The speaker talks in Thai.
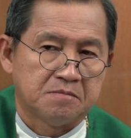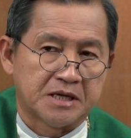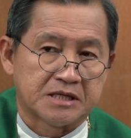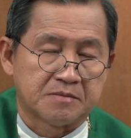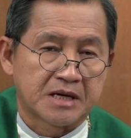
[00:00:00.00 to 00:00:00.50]
ไป
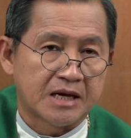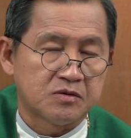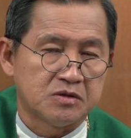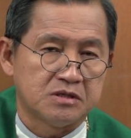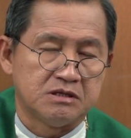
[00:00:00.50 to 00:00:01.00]
ทำร้าย
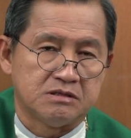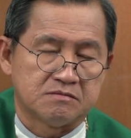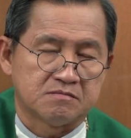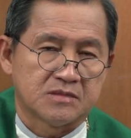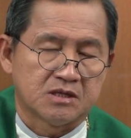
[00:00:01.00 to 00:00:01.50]
คนอื่น
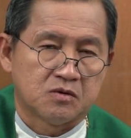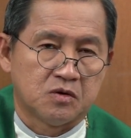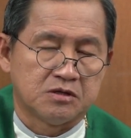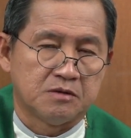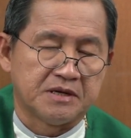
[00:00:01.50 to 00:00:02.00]
ค
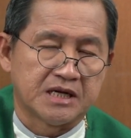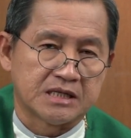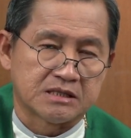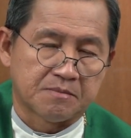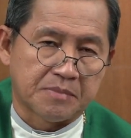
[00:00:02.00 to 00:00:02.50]
นที่เป็น
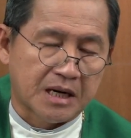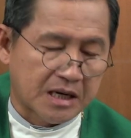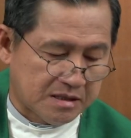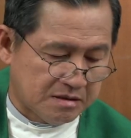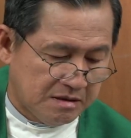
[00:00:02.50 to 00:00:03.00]
อันธ
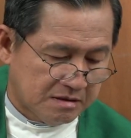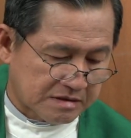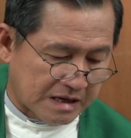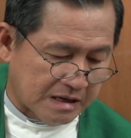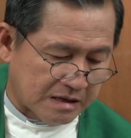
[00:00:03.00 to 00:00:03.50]
พาล
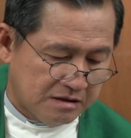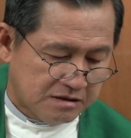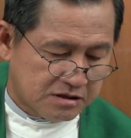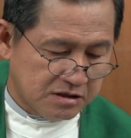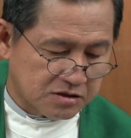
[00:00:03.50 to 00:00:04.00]
แต่
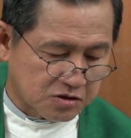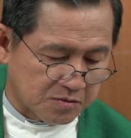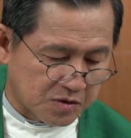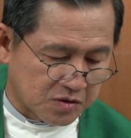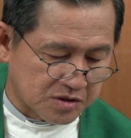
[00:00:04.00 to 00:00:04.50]
ชื่นช
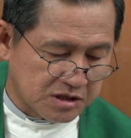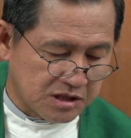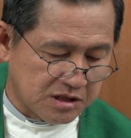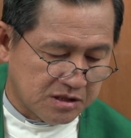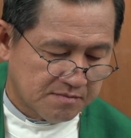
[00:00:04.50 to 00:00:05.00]
มคน
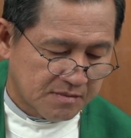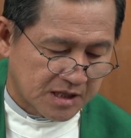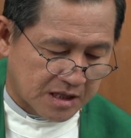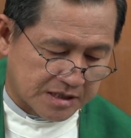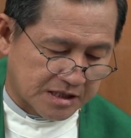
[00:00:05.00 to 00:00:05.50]
ที่
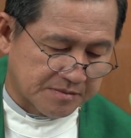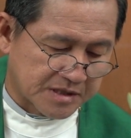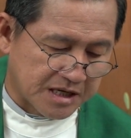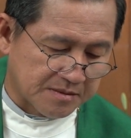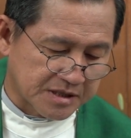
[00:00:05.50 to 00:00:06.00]
ยำ
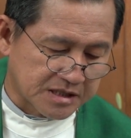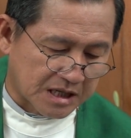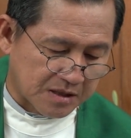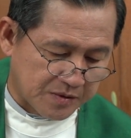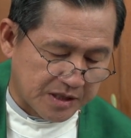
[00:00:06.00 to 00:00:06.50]
เกรงพระ
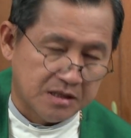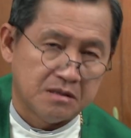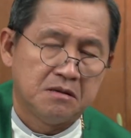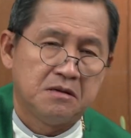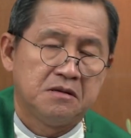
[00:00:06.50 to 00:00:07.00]
ยาเว
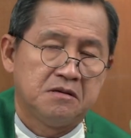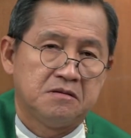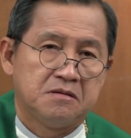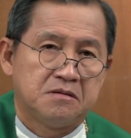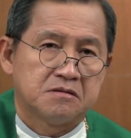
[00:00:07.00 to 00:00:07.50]

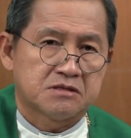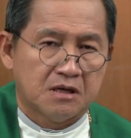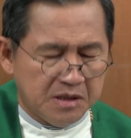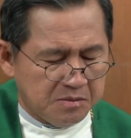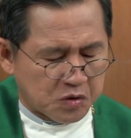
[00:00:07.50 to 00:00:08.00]
แต่
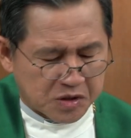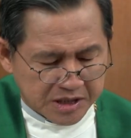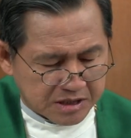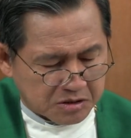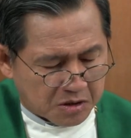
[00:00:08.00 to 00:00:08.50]
ว่าบุค
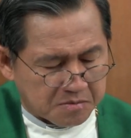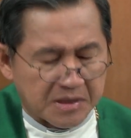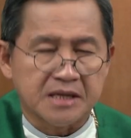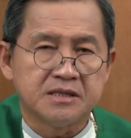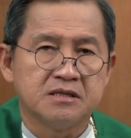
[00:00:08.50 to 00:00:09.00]
ลิกต่อ
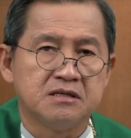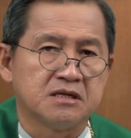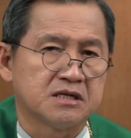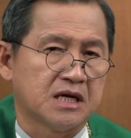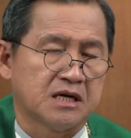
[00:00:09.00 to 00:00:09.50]
มานี้ยิ่ง
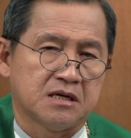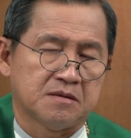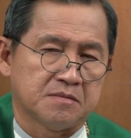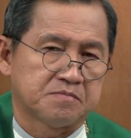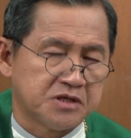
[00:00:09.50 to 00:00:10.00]
น่า
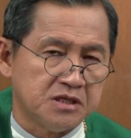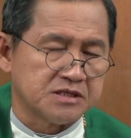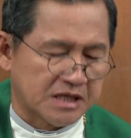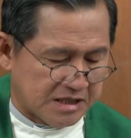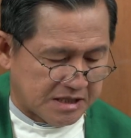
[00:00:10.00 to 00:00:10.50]
ทึ่ง
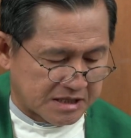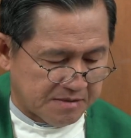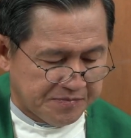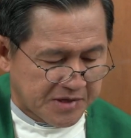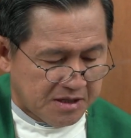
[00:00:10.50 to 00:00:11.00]
ใหญ่เลยครั
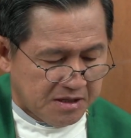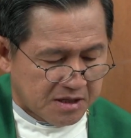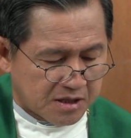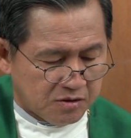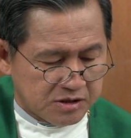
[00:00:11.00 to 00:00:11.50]
บ
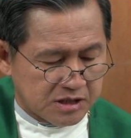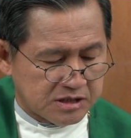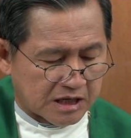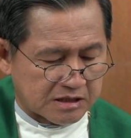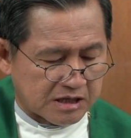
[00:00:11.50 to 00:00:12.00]
เขายืน
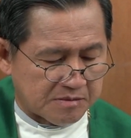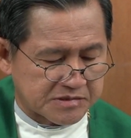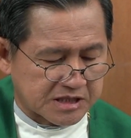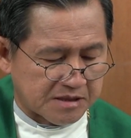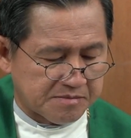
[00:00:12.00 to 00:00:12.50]
ยัน
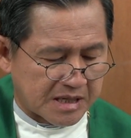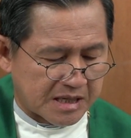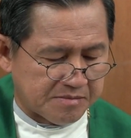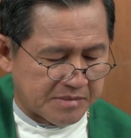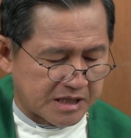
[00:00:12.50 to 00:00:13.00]
คำสาบา
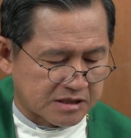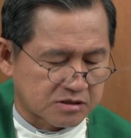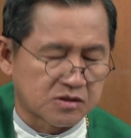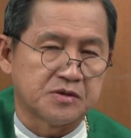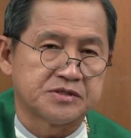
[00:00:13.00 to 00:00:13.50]
นแม้จะ
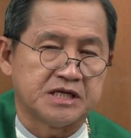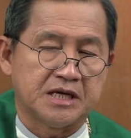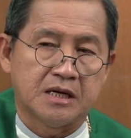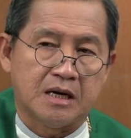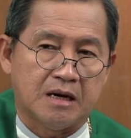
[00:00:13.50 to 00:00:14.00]
ต้องเสี
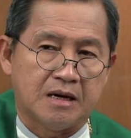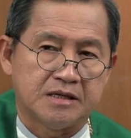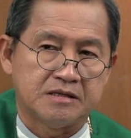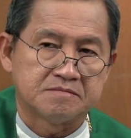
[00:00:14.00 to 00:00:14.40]
ยหาย